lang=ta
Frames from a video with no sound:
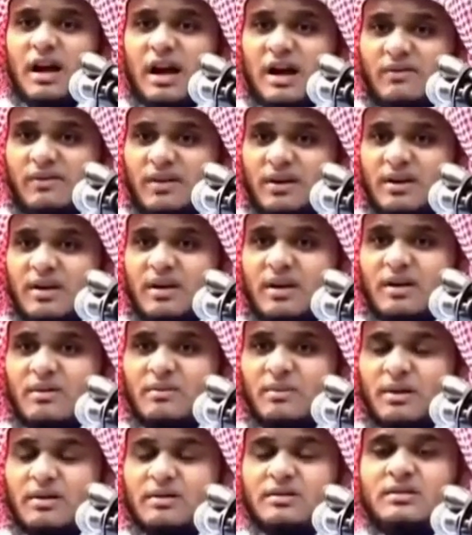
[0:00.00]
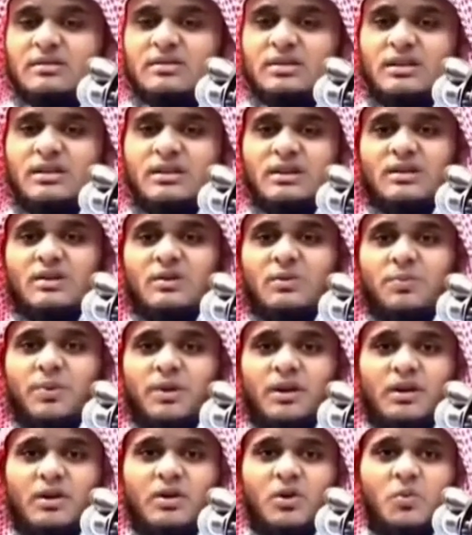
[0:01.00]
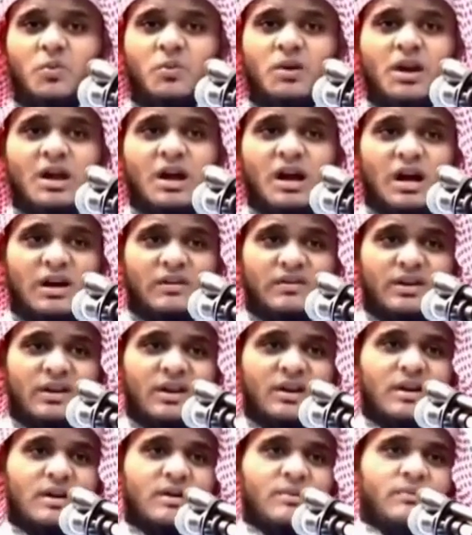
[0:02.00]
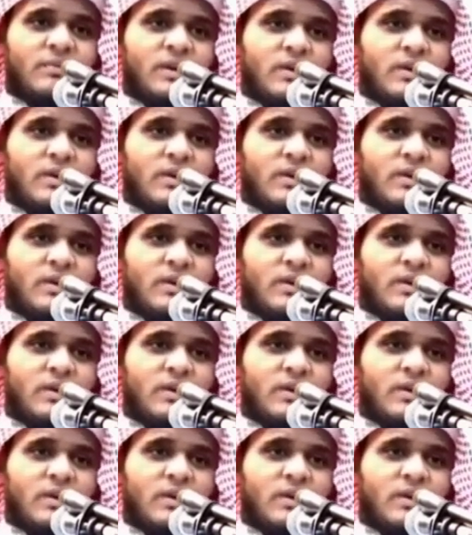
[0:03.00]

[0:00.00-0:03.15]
அவர்கள் மரணித்ததற்கு பிறகும் அவர்களிடம்